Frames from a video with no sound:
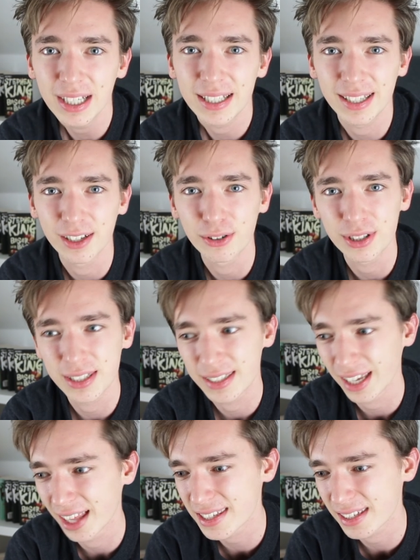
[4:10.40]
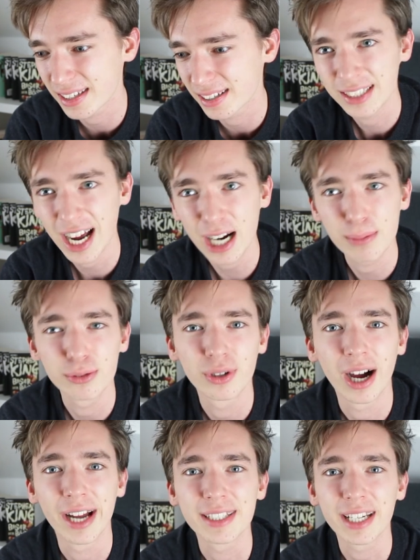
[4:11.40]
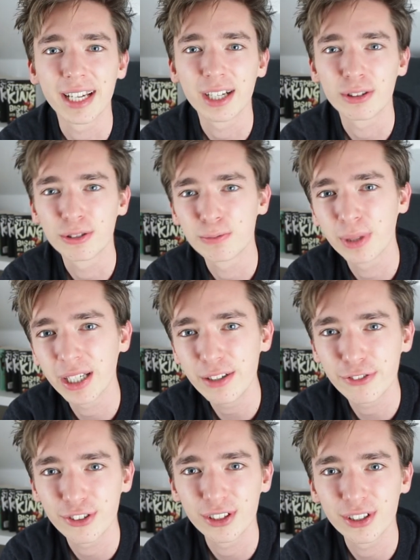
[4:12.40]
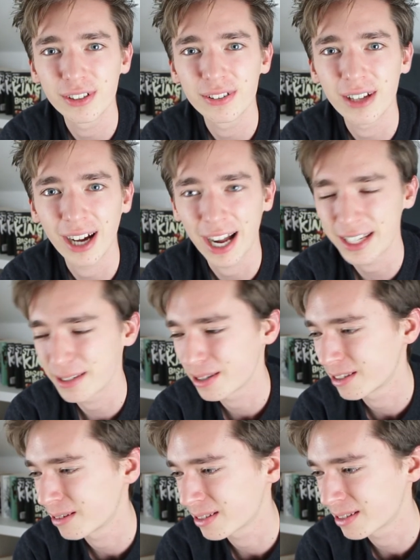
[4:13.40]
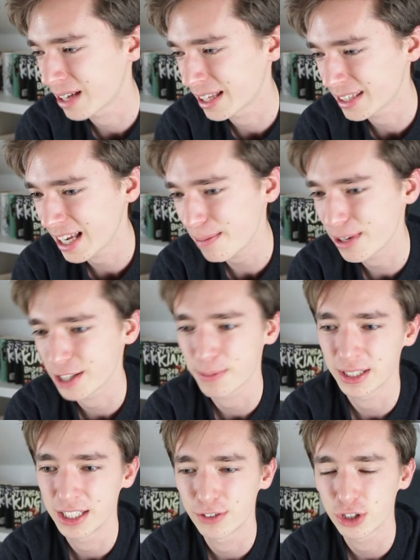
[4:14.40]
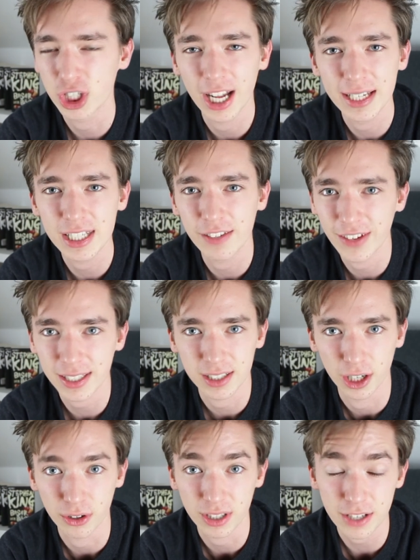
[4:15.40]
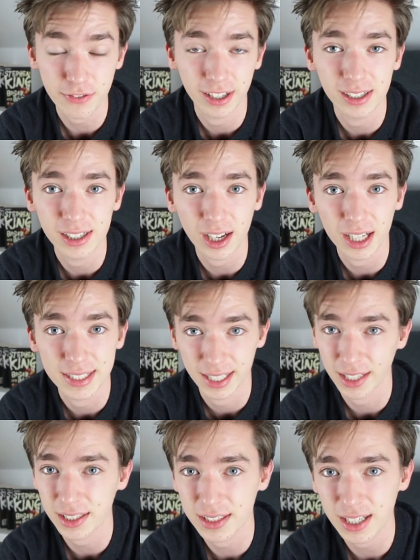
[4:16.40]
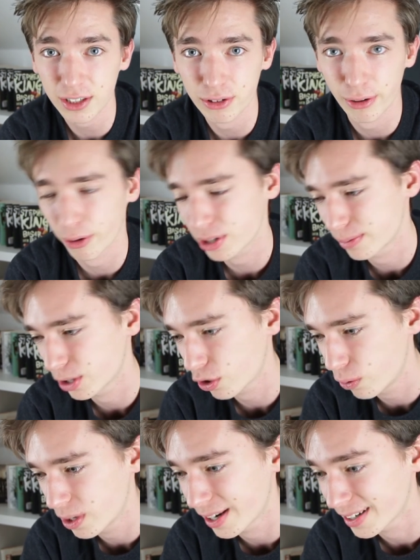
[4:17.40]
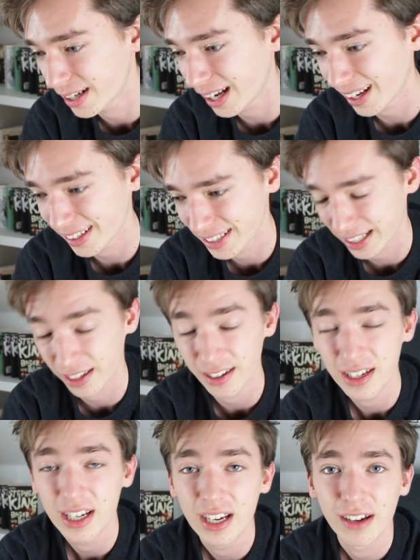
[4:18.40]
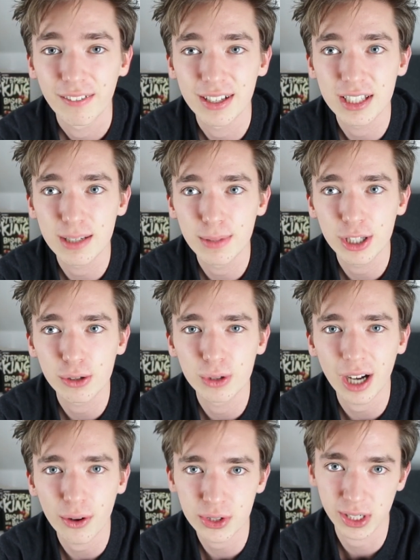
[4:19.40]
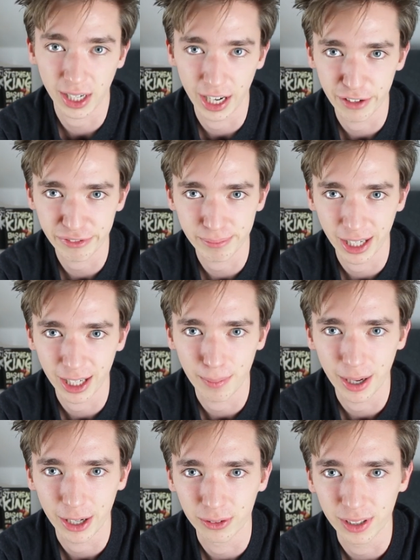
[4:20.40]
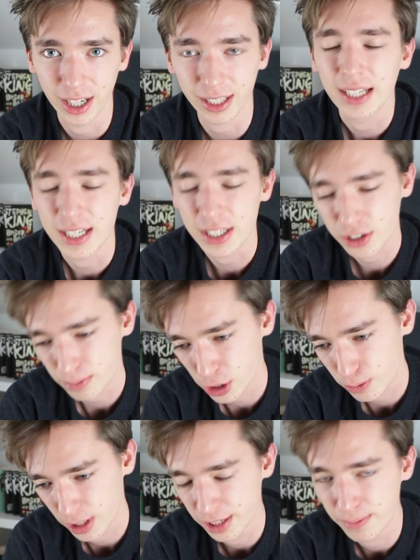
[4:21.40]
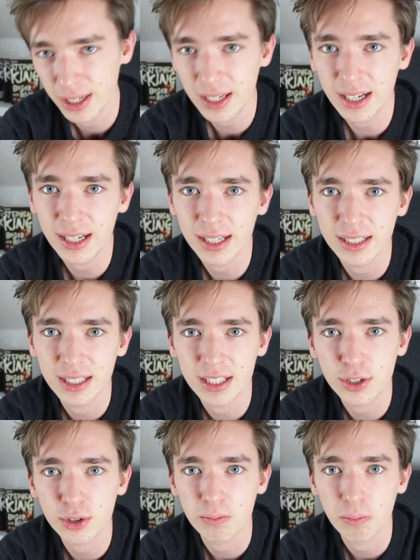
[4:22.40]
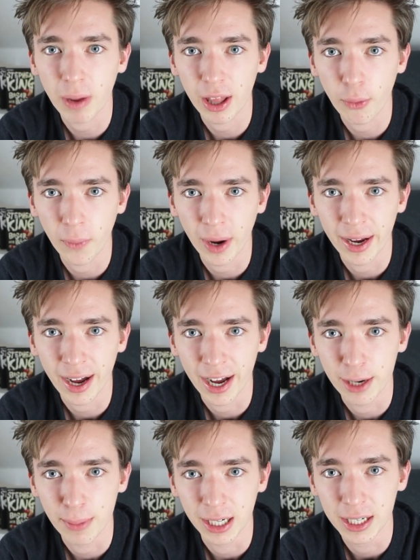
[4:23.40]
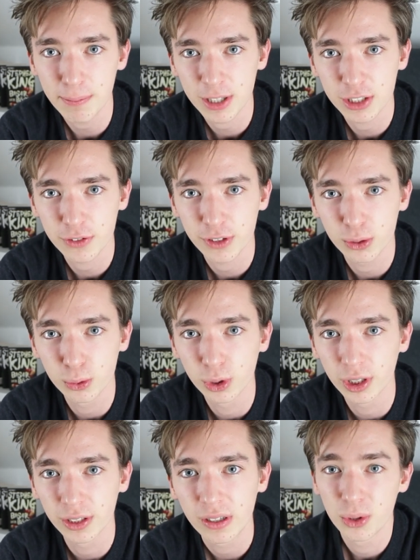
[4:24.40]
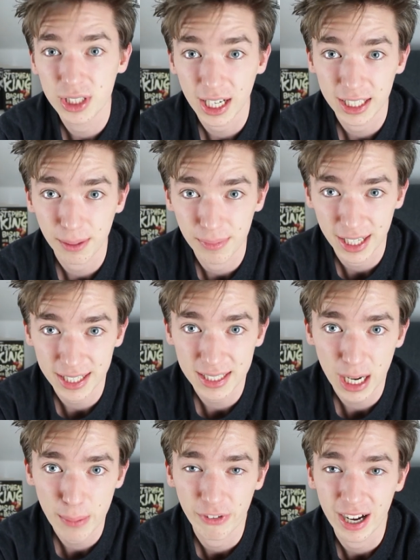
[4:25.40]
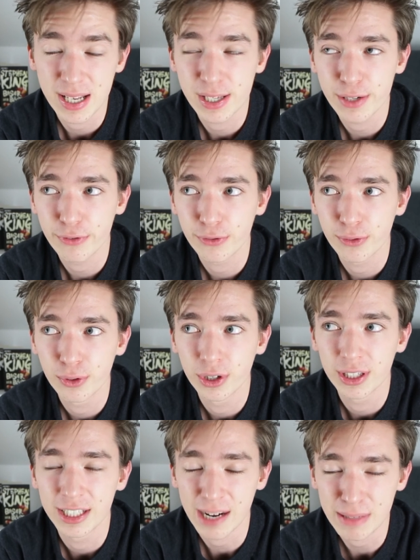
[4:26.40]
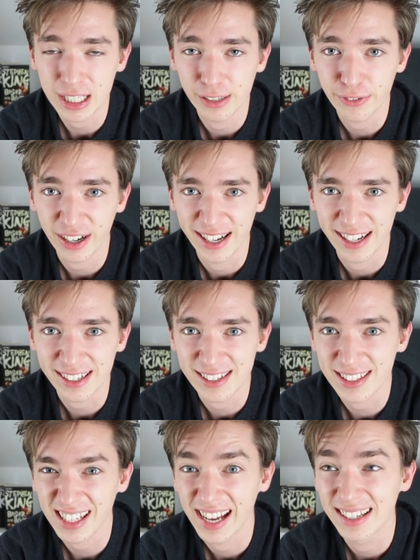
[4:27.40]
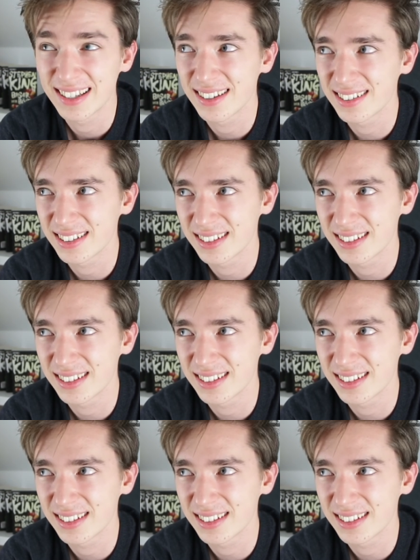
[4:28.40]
Denn durch diese ganzen Tagebucheinträge und Briefe hat die Erzählperspektive ständig gewechselt. Und das fand ich sehr interessant und auch ziemlich cool, denn die Charaktere waren ziemlich gut ausgereift, meiner Meinung nach. Da ist zum Beispiel die Mina, die ist by the way, eine meiner Lieblingsfiguren. Unter anderem deshalb, weil sie für damalige Verhältnisse eine